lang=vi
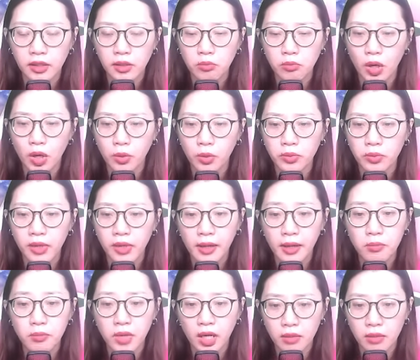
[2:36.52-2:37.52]
Bỗng
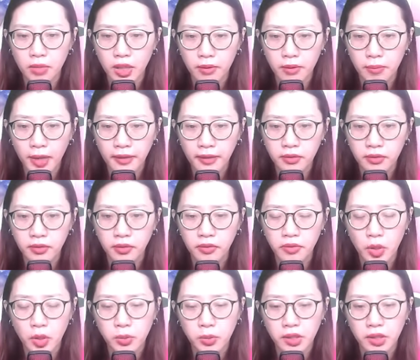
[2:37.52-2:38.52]
hắn mở bừng mắt,
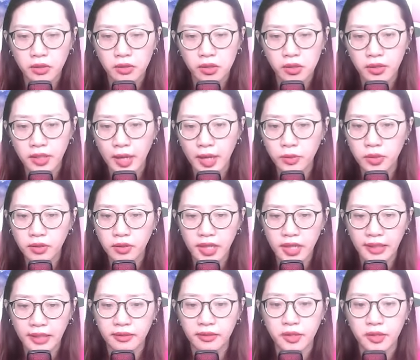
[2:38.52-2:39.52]
giống như có gáo nước
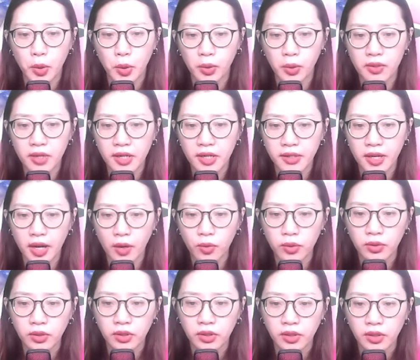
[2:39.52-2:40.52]
lạnh dội lên đầu.
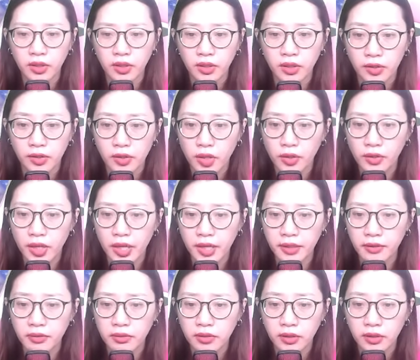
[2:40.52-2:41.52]
Cho
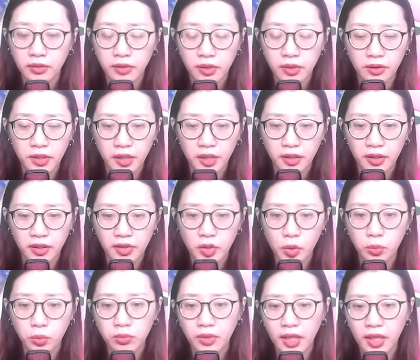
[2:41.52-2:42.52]
nên, những gì
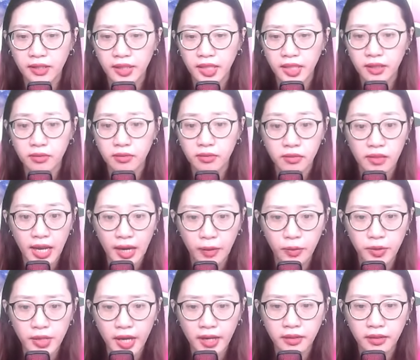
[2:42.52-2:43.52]
chúng ta giết là ảo
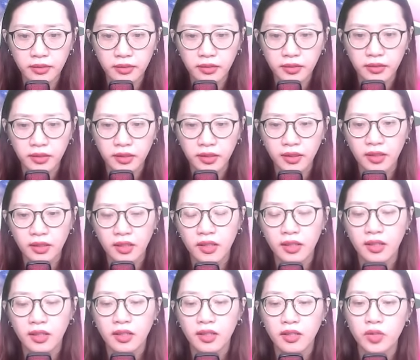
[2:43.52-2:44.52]
giác.
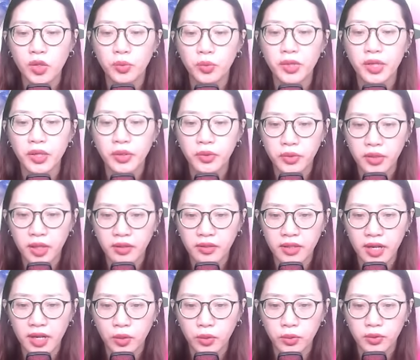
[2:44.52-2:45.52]
Lục Nghiêu gật
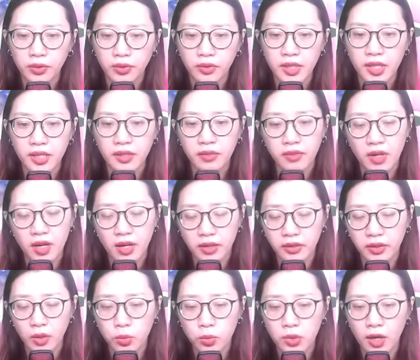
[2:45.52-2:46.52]
đầu, nhìn về
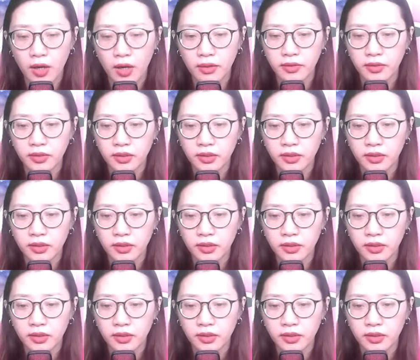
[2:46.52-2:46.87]
Tống Ngật.